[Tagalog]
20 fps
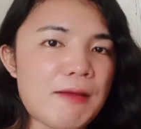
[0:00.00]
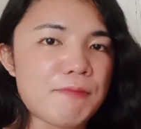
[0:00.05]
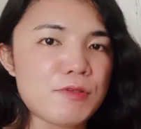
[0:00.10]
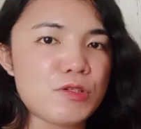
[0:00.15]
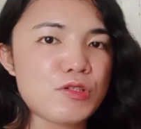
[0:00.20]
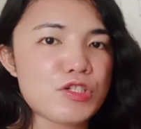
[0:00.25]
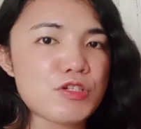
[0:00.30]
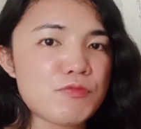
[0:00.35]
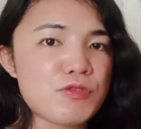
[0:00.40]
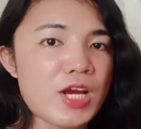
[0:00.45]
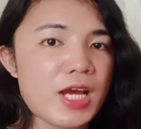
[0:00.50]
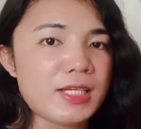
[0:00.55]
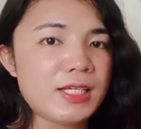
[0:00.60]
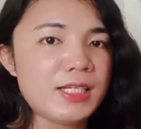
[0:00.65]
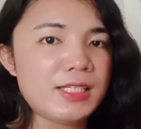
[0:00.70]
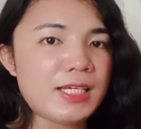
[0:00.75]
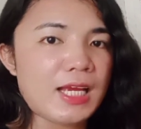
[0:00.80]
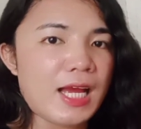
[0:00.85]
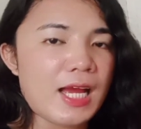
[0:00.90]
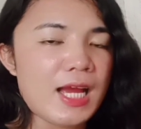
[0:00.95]
sa YouTube
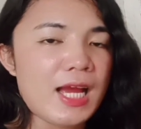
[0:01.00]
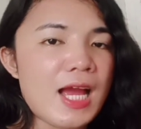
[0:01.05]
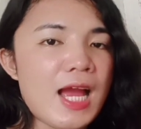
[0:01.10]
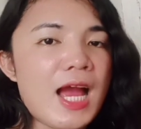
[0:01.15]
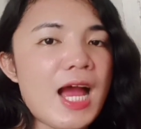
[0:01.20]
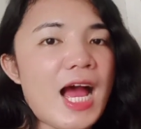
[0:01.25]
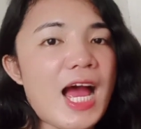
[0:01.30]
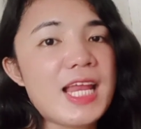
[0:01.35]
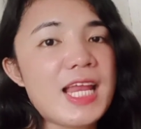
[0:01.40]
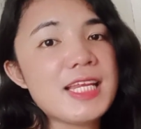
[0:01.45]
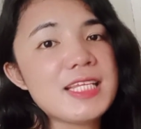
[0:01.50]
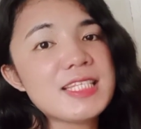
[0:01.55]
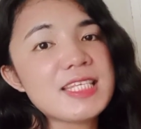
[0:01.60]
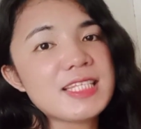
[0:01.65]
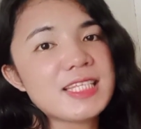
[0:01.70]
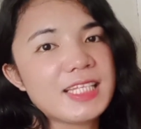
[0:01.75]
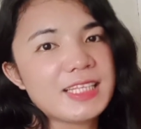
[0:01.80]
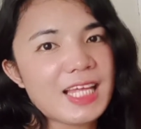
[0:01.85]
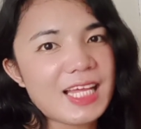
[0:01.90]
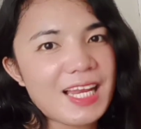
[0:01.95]
channel niya. And
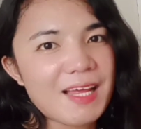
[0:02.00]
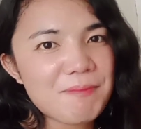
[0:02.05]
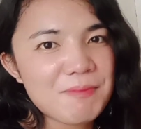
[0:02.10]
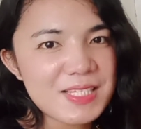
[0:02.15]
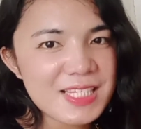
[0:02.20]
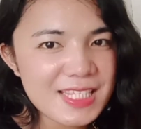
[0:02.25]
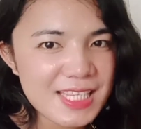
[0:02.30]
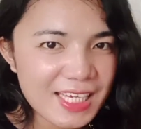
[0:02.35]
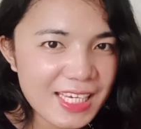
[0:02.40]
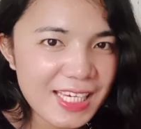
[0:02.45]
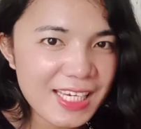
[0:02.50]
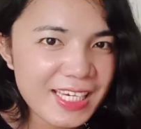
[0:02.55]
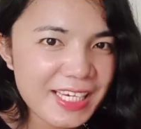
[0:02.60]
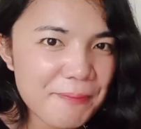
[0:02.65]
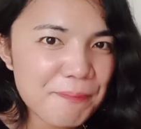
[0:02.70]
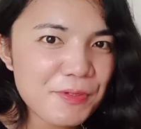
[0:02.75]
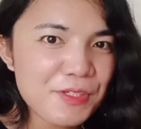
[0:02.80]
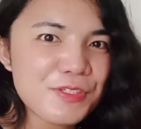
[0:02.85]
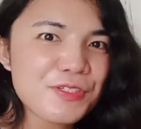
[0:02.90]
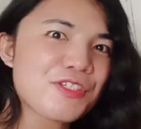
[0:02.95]
si Tita Labisting
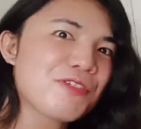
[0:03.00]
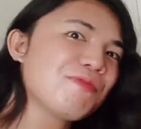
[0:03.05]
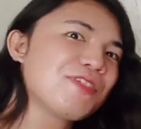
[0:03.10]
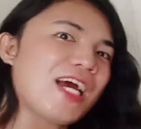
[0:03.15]
sa YouTube